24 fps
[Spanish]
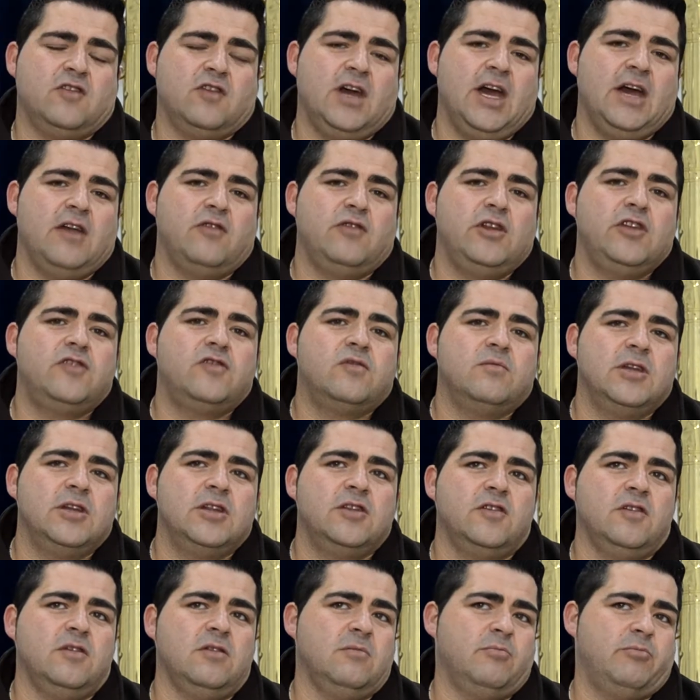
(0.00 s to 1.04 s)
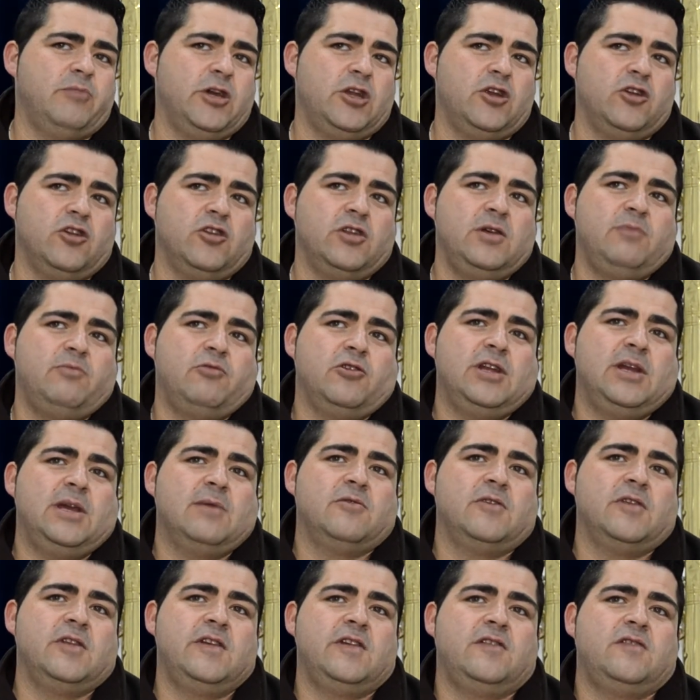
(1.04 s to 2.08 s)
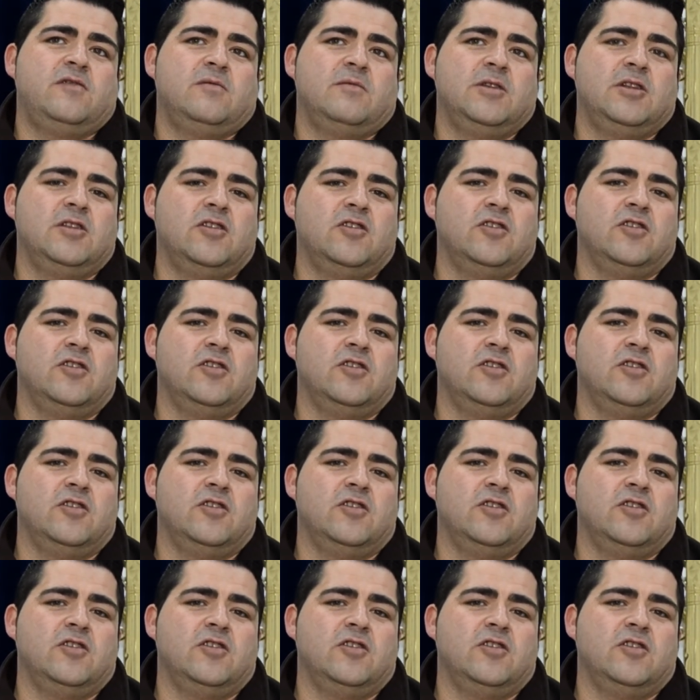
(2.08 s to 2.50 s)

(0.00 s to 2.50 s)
tocar un instrumento, pero no disponíamos de ese instrumento.